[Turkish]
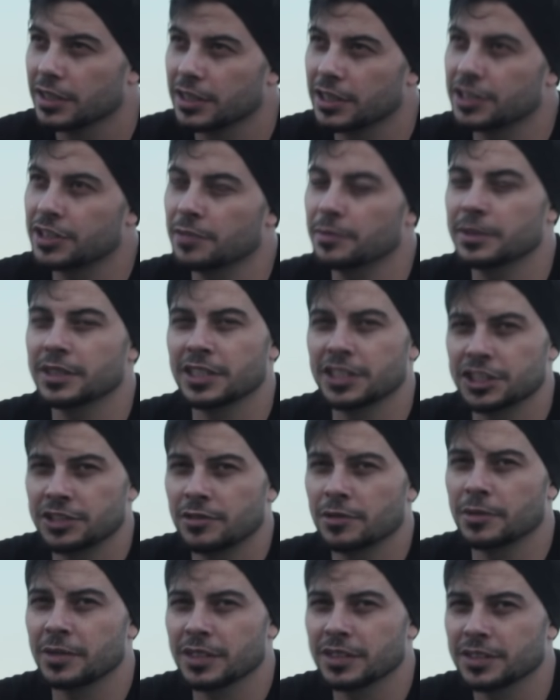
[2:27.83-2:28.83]
Geçen ben
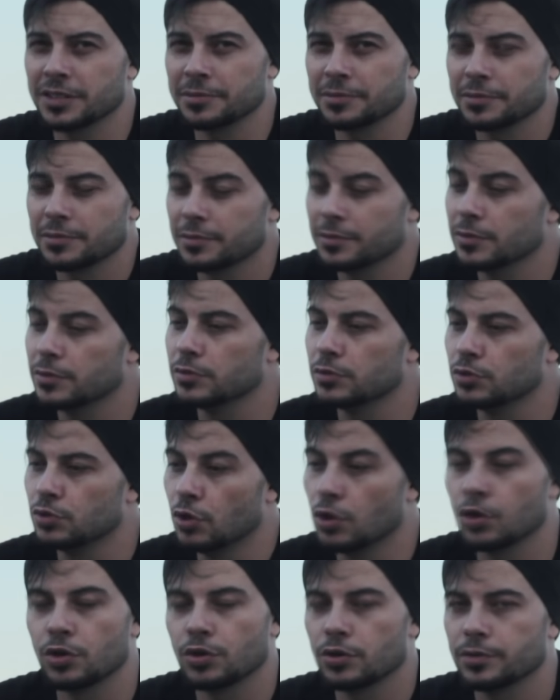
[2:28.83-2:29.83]
arşive baktım.
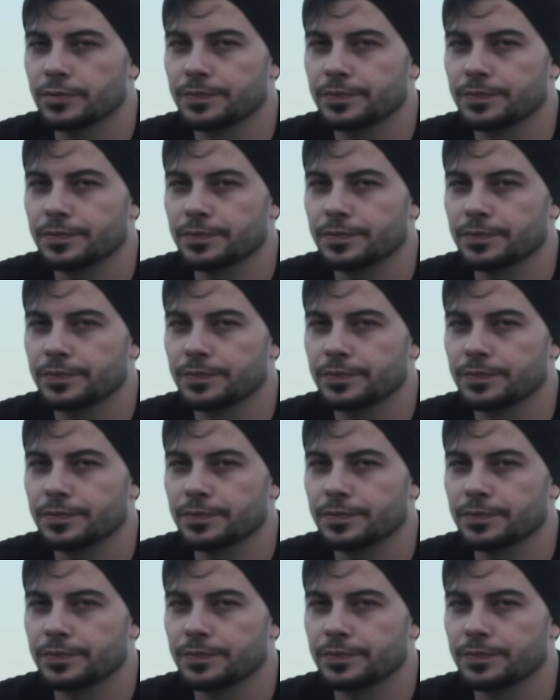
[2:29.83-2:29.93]
Yok.